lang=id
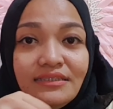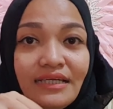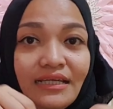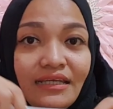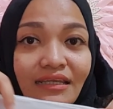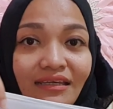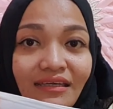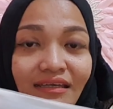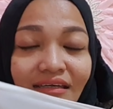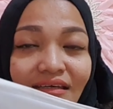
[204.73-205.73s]
jadi
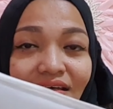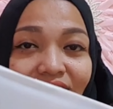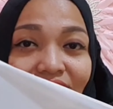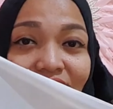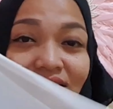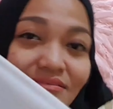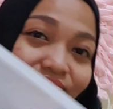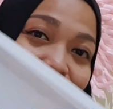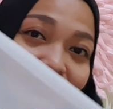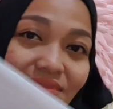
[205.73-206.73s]
uh,
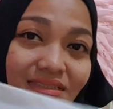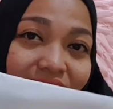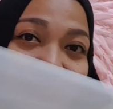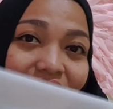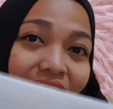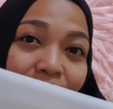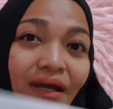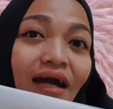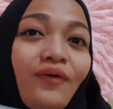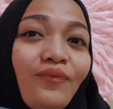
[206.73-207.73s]
selama